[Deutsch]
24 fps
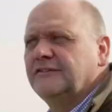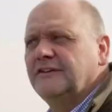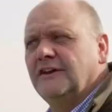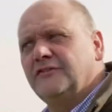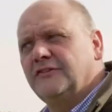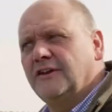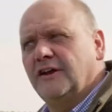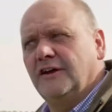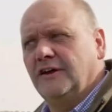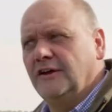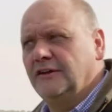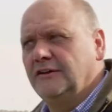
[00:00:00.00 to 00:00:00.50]
dass
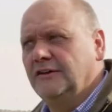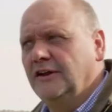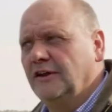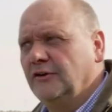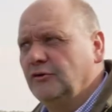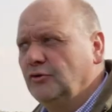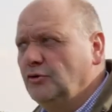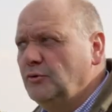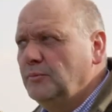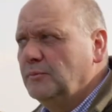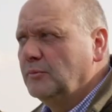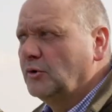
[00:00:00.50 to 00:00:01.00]
der, der
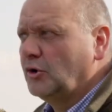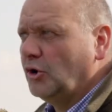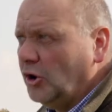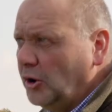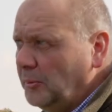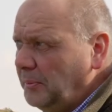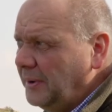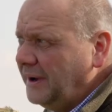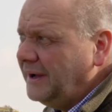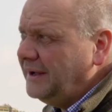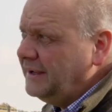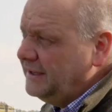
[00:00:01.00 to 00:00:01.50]

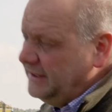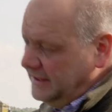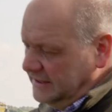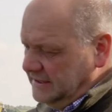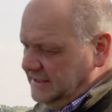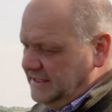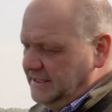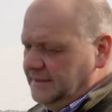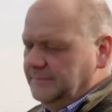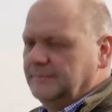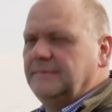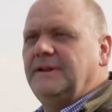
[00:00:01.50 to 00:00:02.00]
Rübenkörper, in
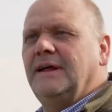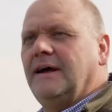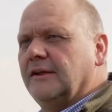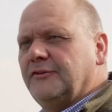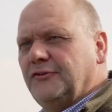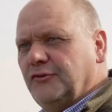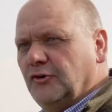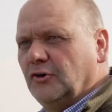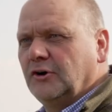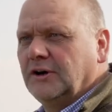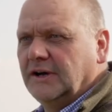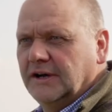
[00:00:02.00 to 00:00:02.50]
dem der
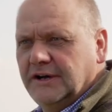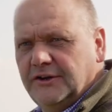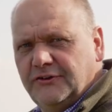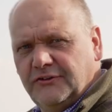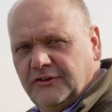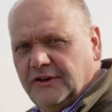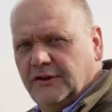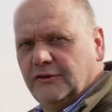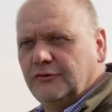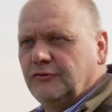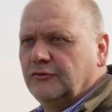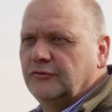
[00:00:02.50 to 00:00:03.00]
Zucker ist,
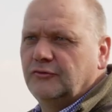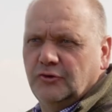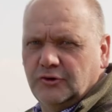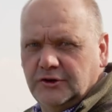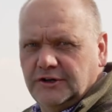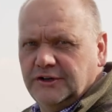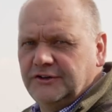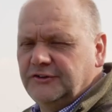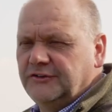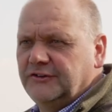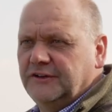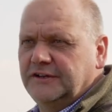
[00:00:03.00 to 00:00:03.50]
der
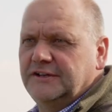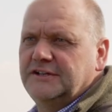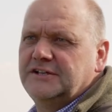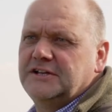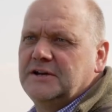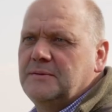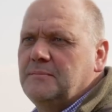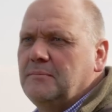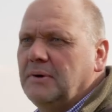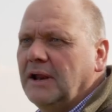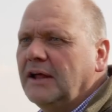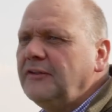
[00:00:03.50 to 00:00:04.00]
Zucker ist ja nicht
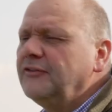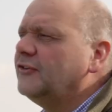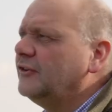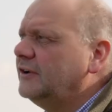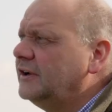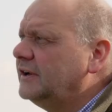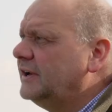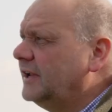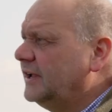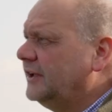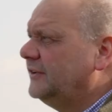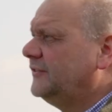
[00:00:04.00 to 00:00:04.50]
im Blatt,
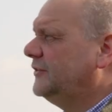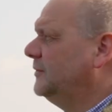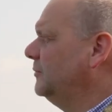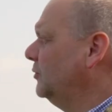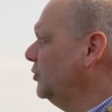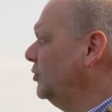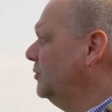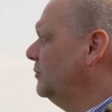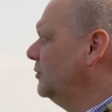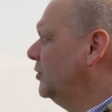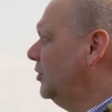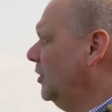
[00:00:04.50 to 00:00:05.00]
sondern er ist im
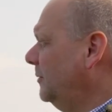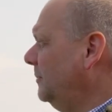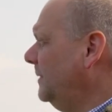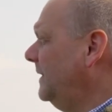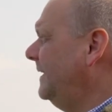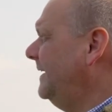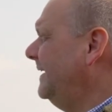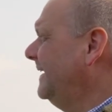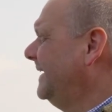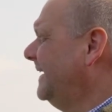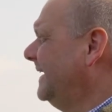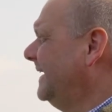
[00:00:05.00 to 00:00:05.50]
Rübenkörper,